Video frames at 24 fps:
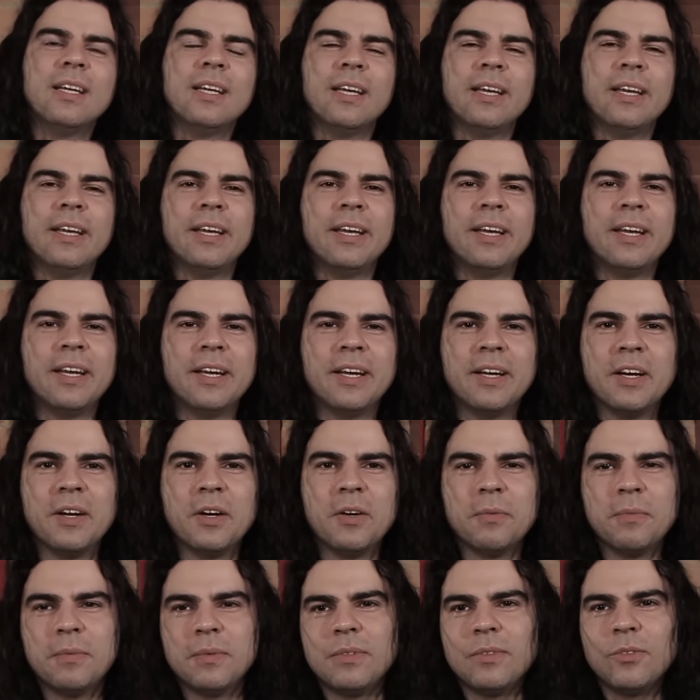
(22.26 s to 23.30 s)

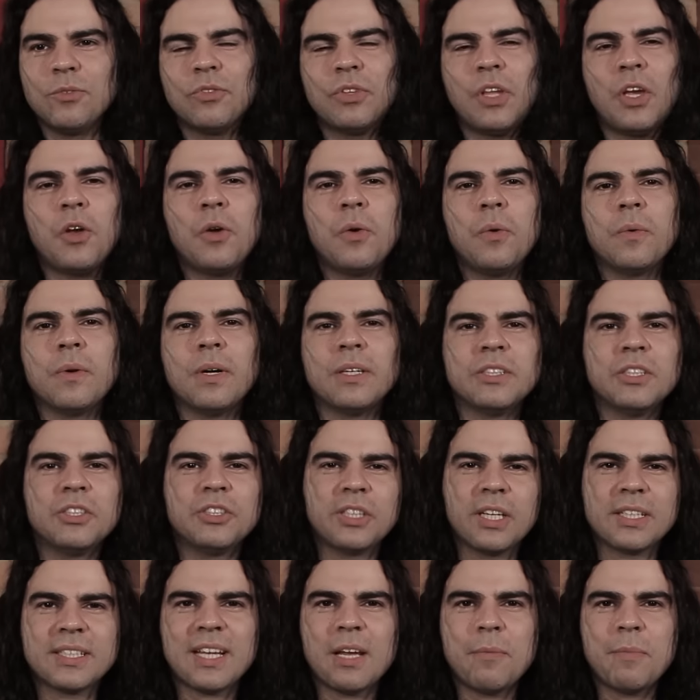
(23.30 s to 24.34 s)
É, não tem, a
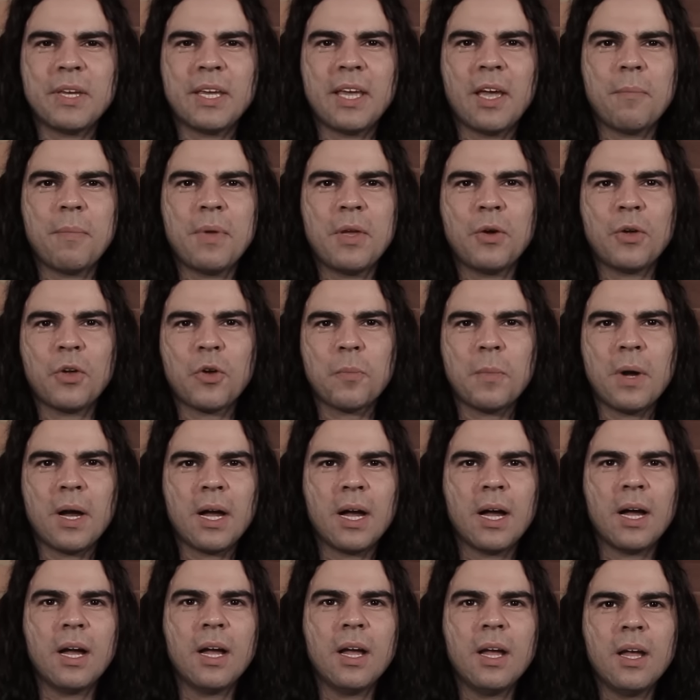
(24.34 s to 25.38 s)
gente já sabe que é meio que
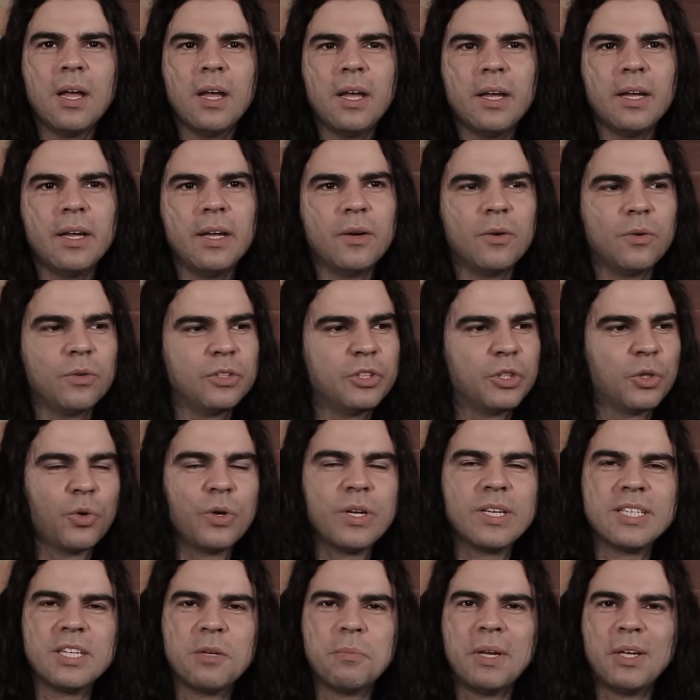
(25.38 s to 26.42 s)
uma é, de
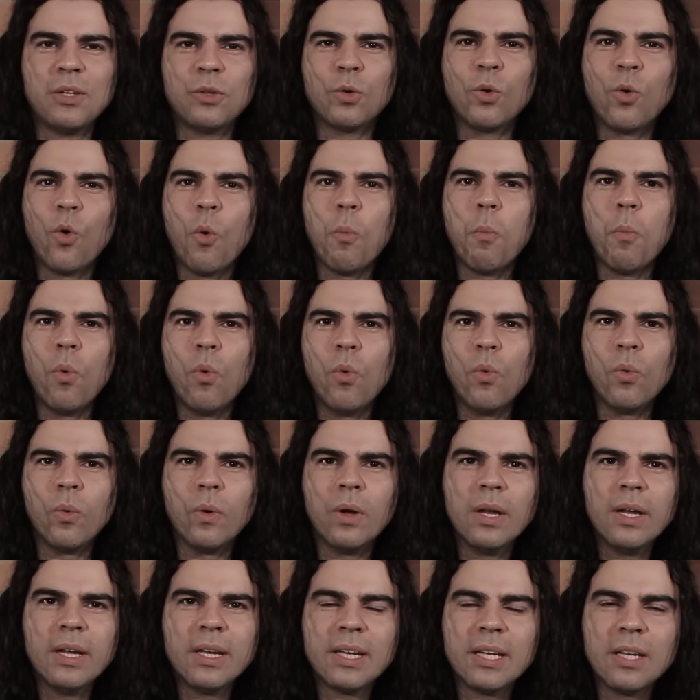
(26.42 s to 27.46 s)
conhecimento
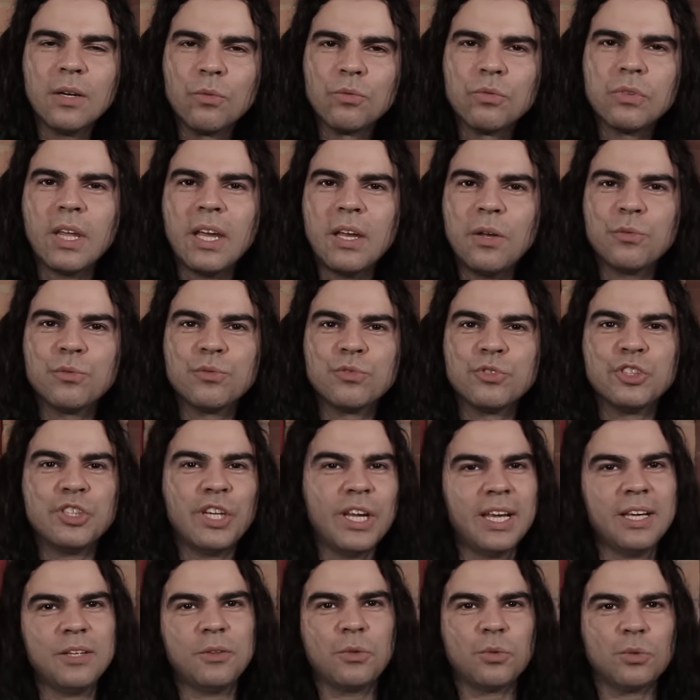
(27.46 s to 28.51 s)
comum que não tem um
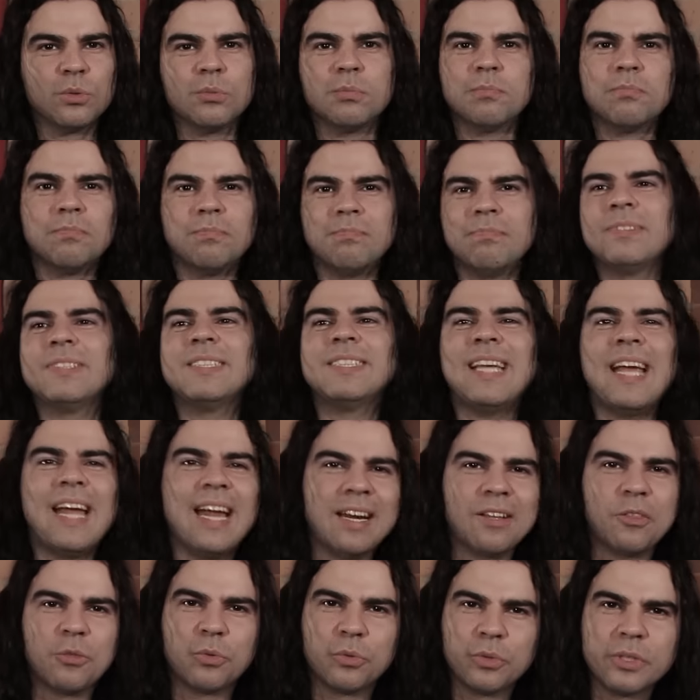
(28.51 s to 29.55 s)
jeito
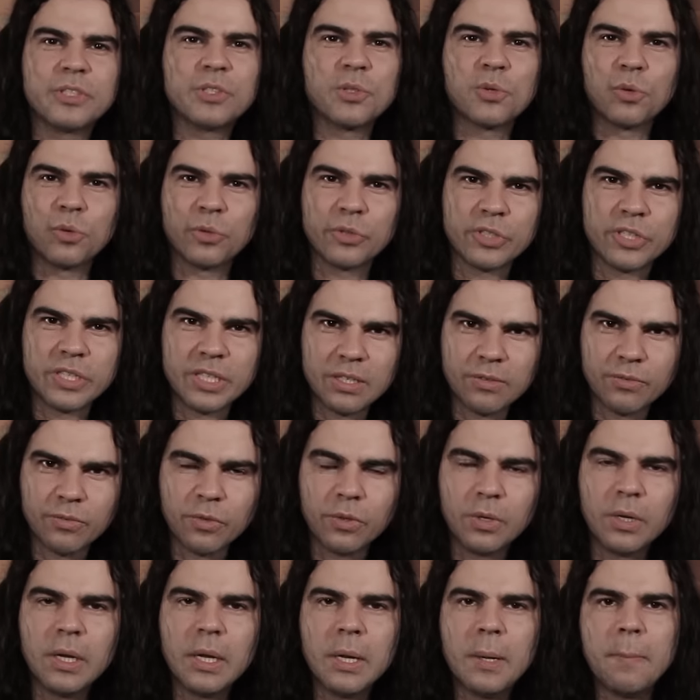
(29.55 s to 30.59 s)
certo,
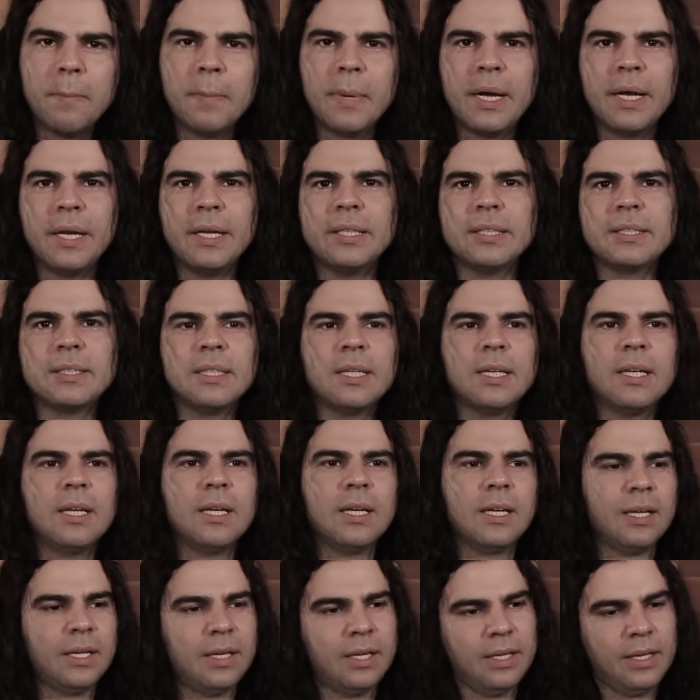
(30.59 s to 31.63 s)
exclusivo, mas
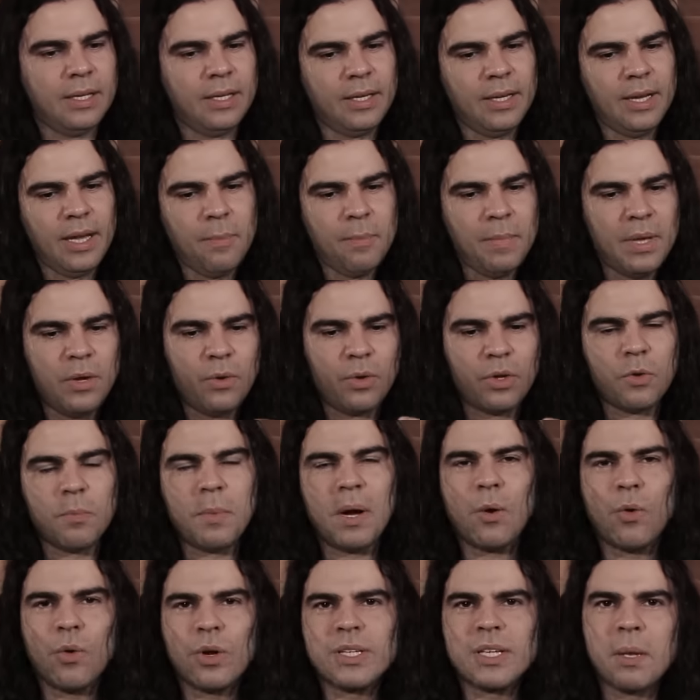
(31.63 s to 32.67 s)
é, é meio que
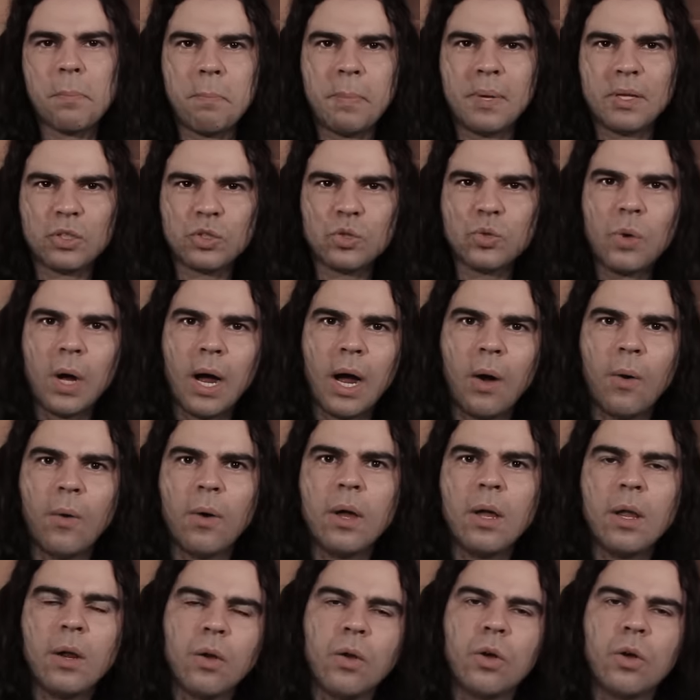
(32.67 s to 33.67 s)
uma coisa pessoal.